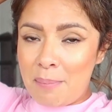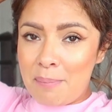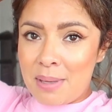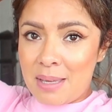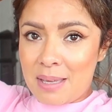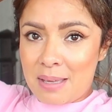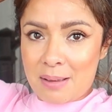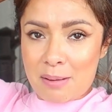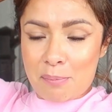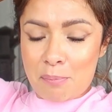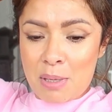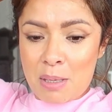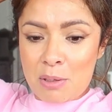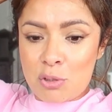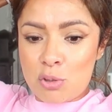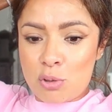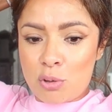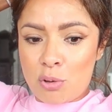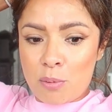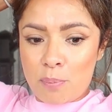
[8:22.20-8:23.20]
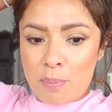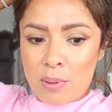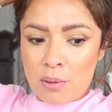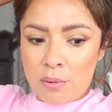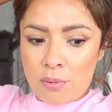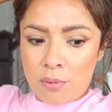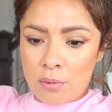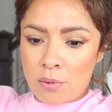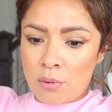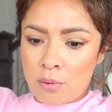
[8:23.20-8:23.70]
Va mi, mi, chongo
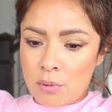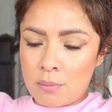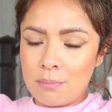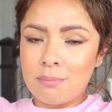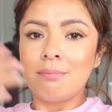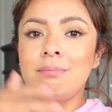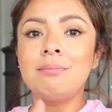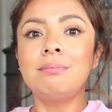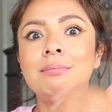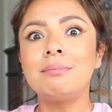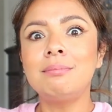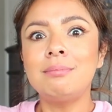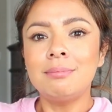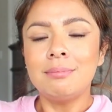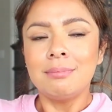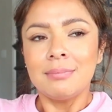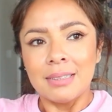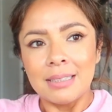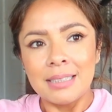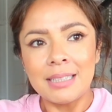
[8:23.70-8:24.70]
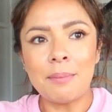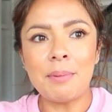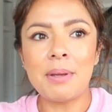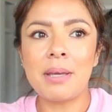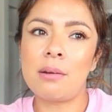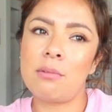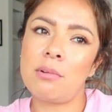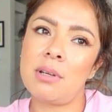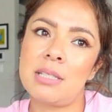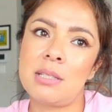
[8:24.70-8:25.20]
pedorro. Mm, ya me
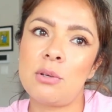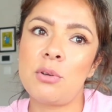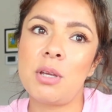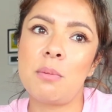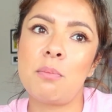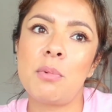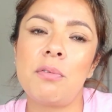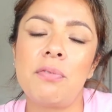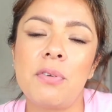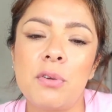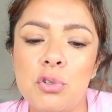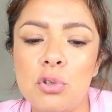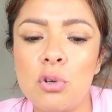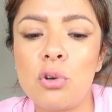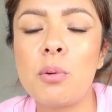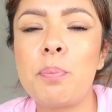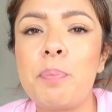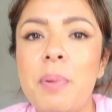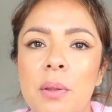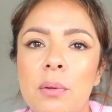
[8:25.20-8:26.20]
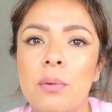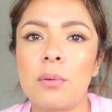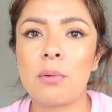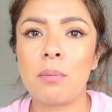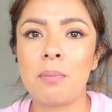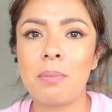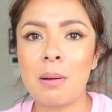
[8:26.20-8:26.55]
dijeron que se oye muy feo chongo pedorro.